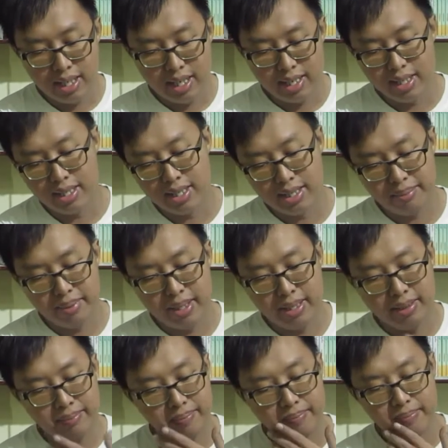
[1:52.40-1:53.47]
ada
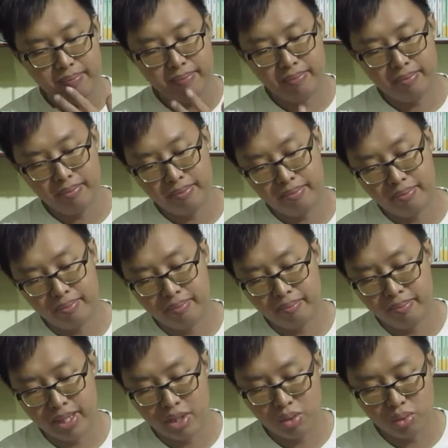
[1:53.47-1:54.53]
apa
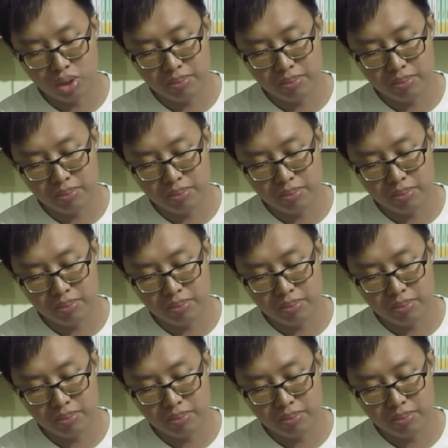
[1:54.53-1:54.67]
menu